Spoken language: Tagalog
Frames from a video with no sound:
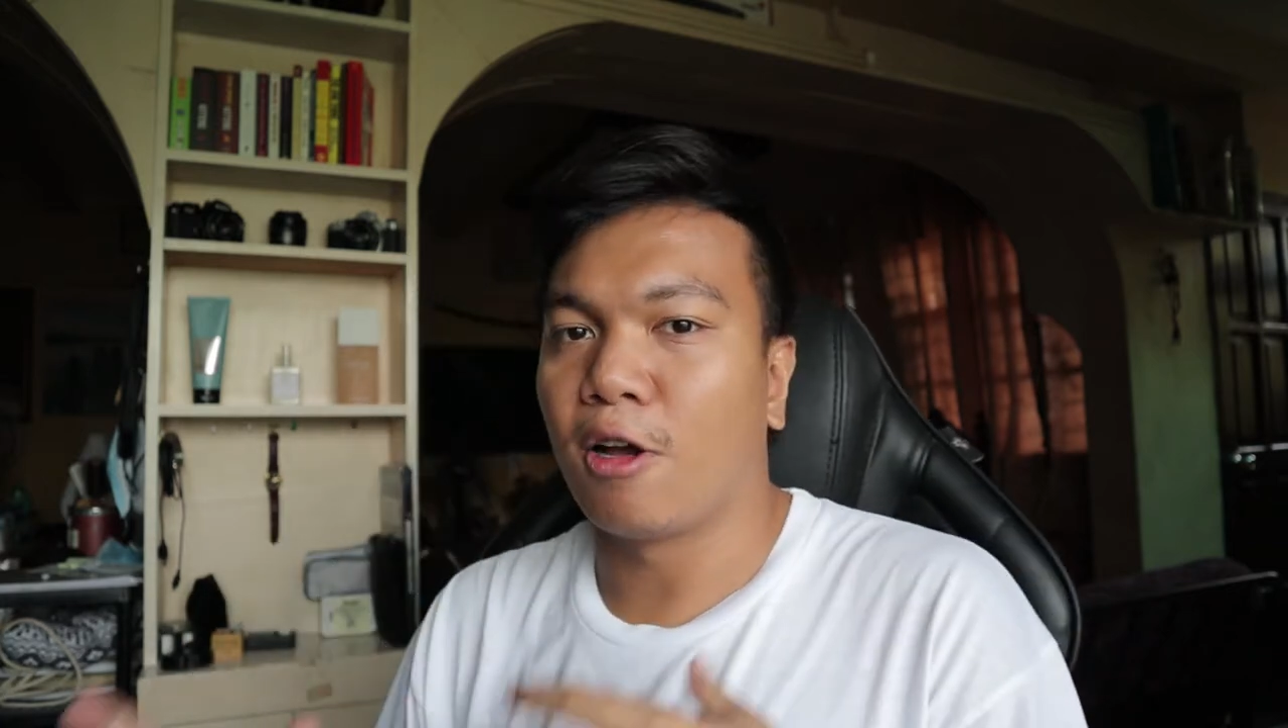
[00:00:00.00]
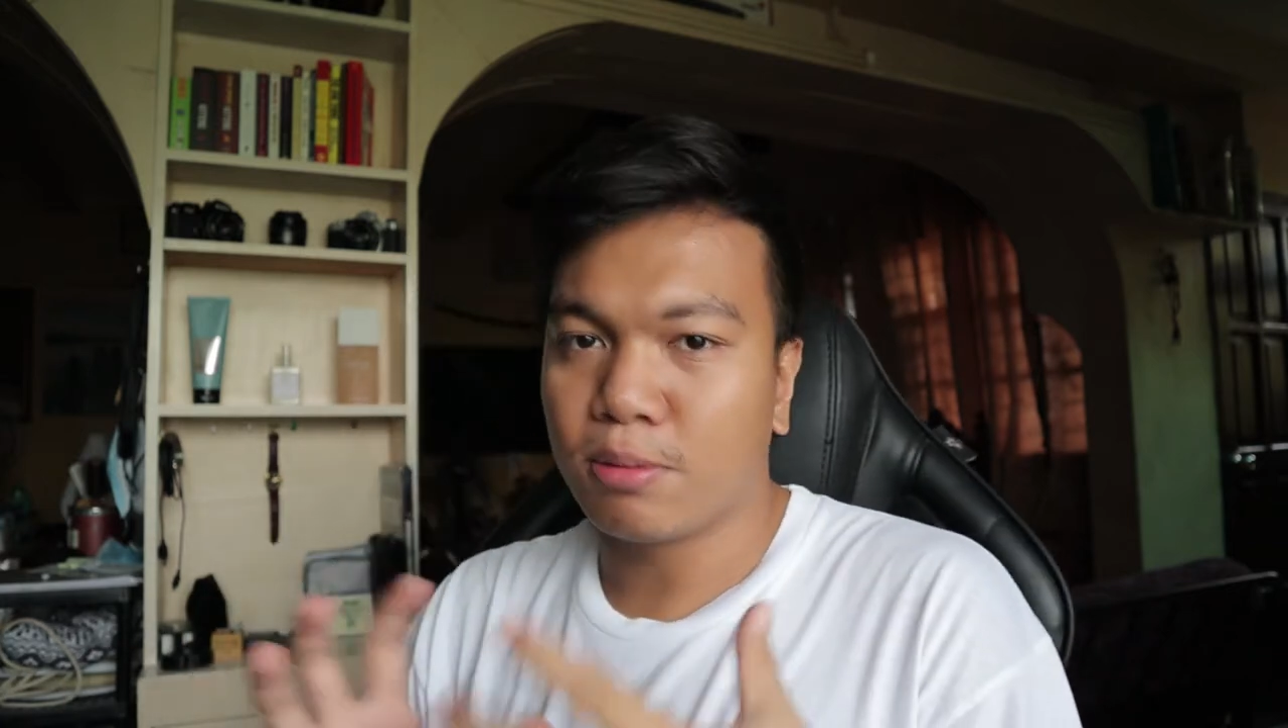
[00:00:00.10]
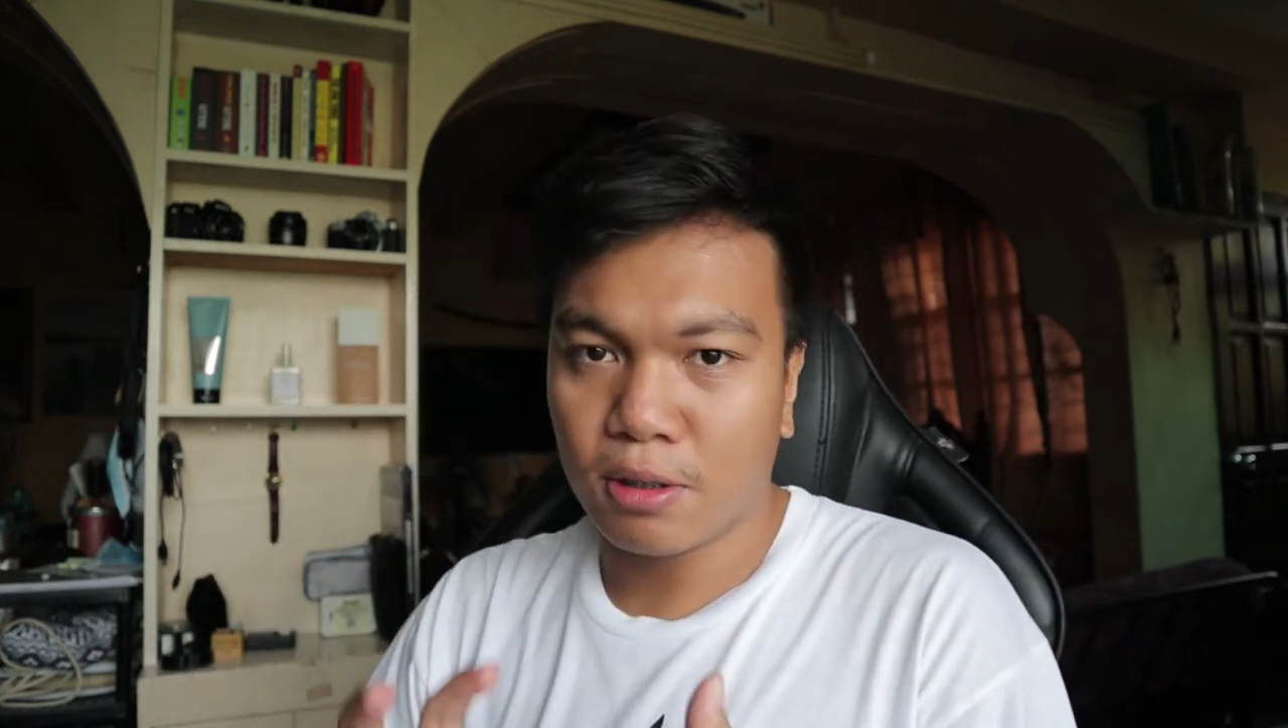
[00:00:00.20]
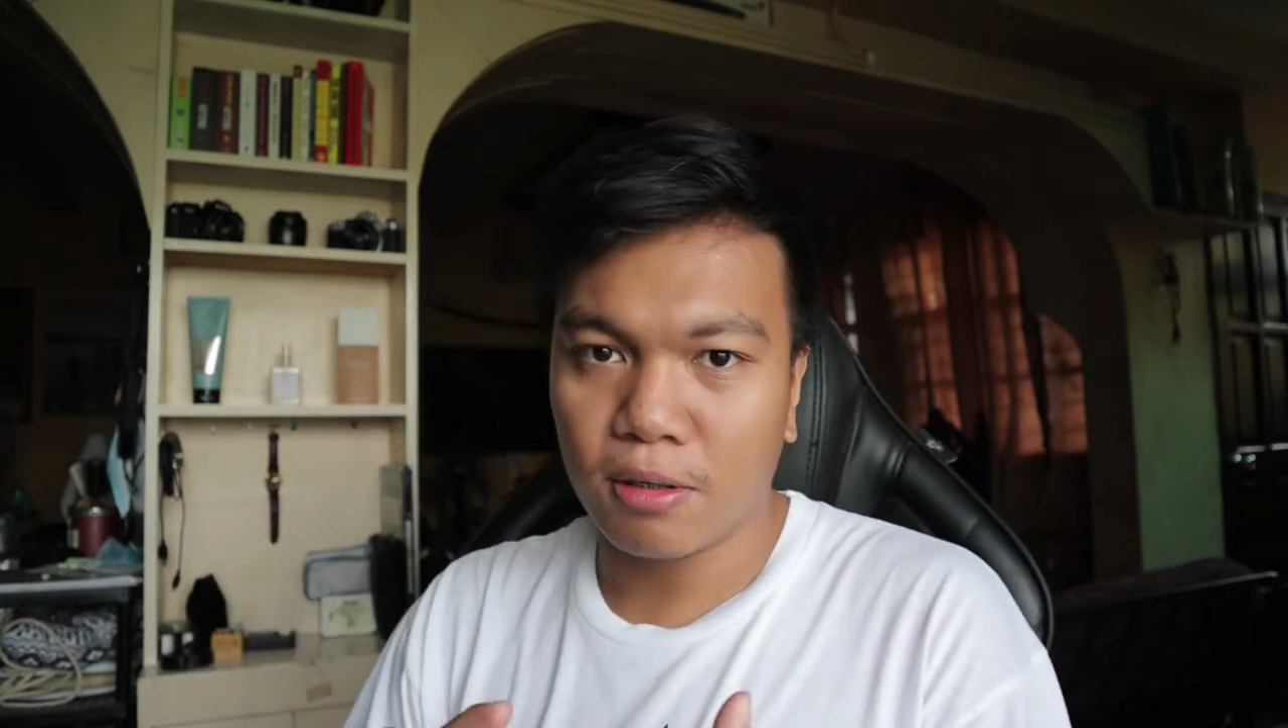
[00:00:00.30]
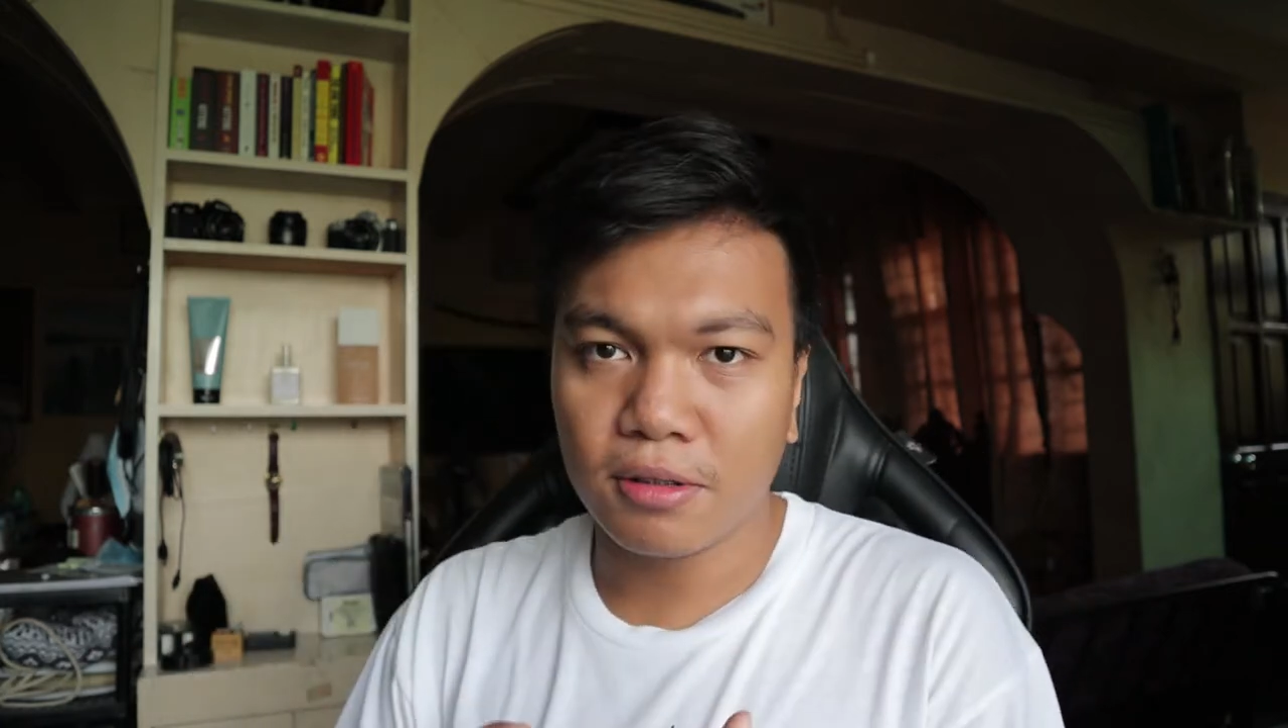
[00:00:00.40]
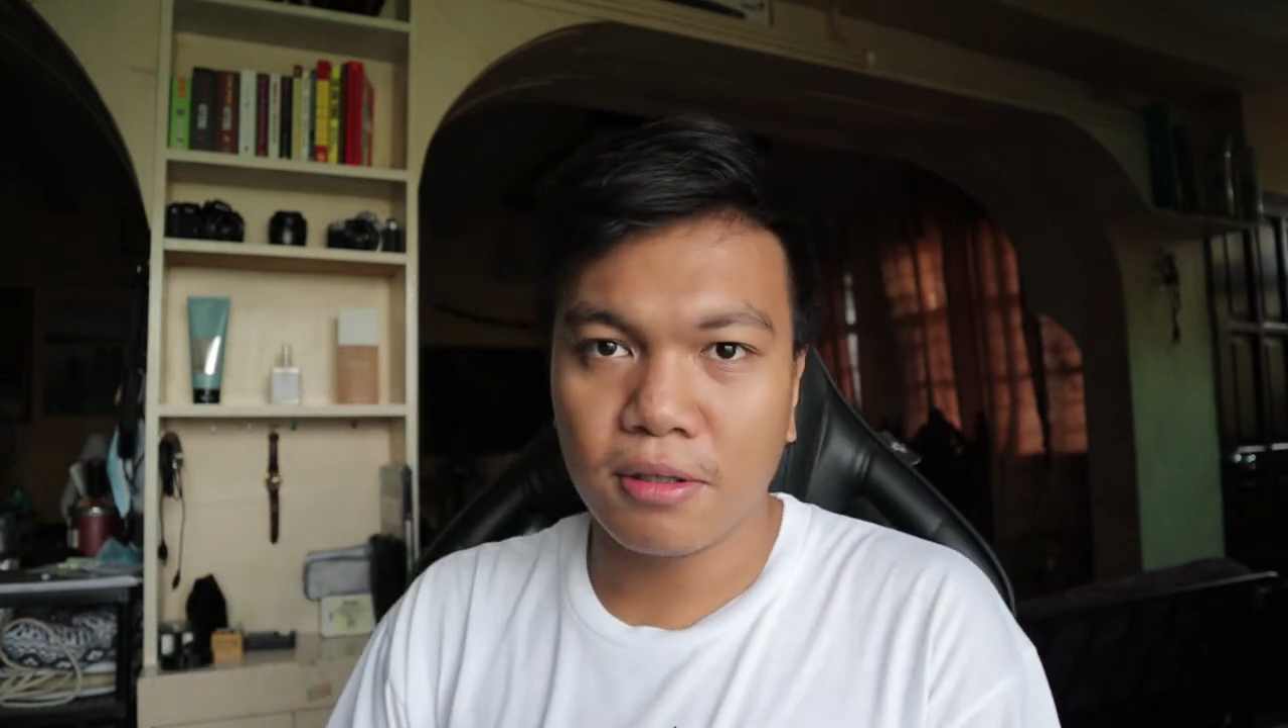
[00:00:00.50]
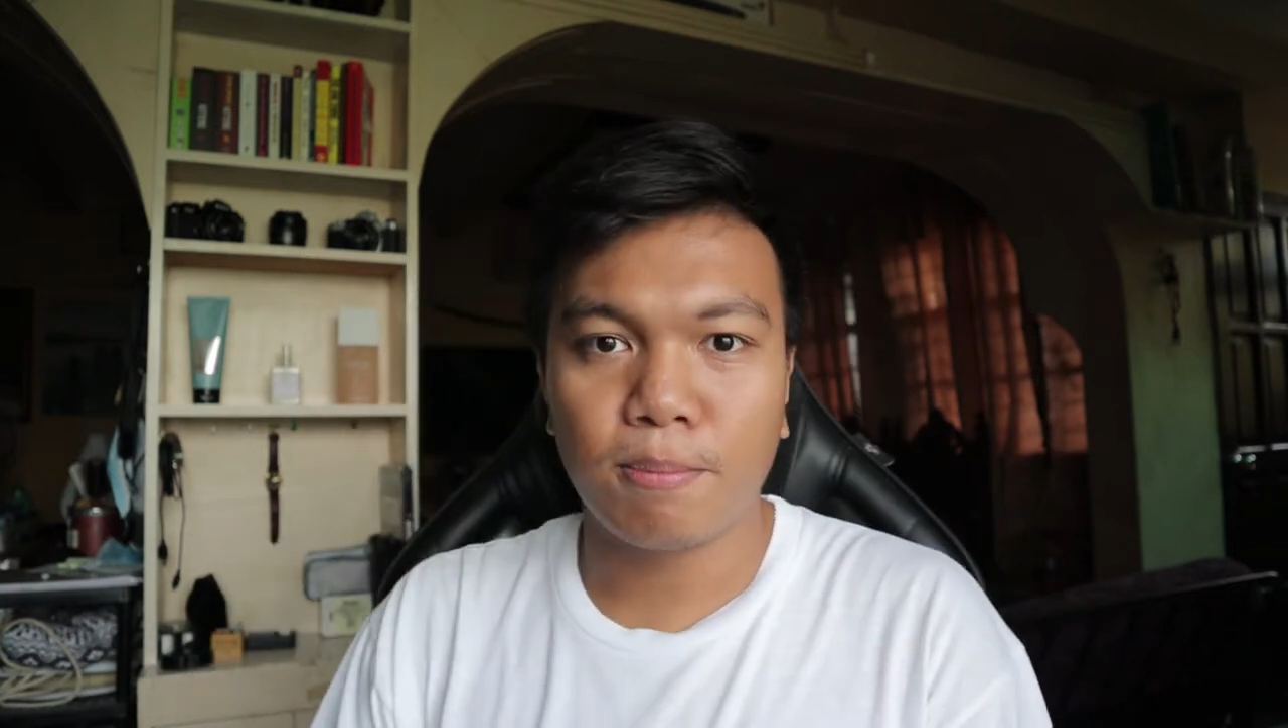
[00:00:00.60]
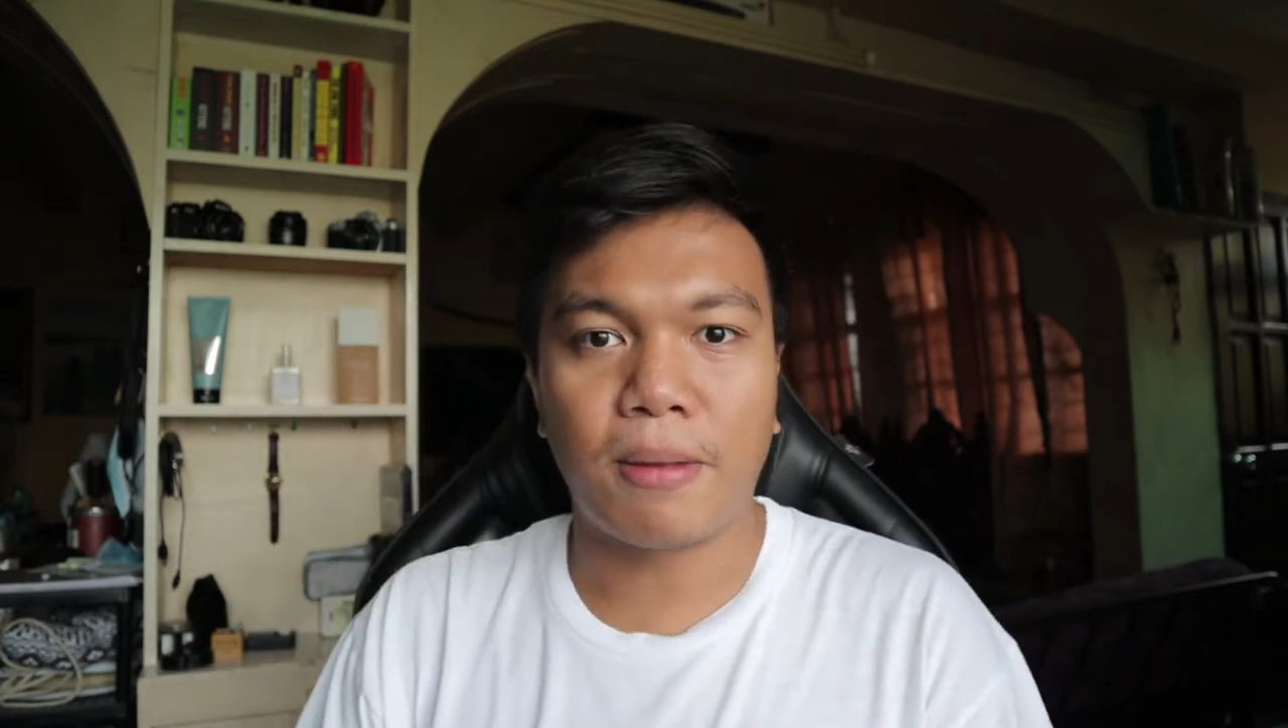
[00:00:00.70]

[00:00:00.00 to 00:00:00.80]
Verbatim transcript: options